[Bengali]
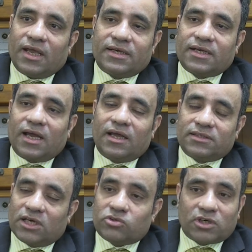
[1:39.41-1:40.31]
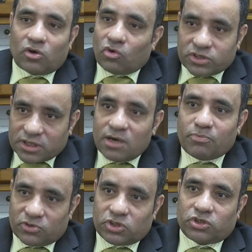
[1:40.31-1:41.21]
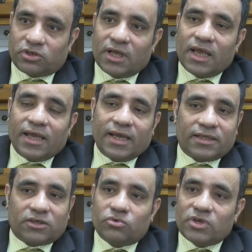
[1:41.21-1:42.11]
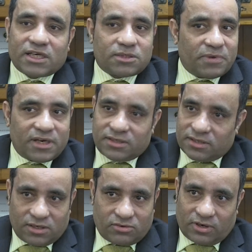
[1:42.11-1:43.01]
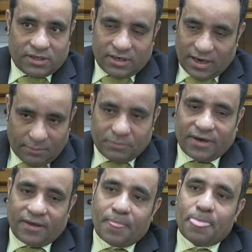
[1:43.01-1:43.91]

এটা যেহেতু এটা লো স্কিল পজিশন এটাতে কোনো এক্সপিরিয়েন্স ইজ রিকোয়ার্ড লাগবে না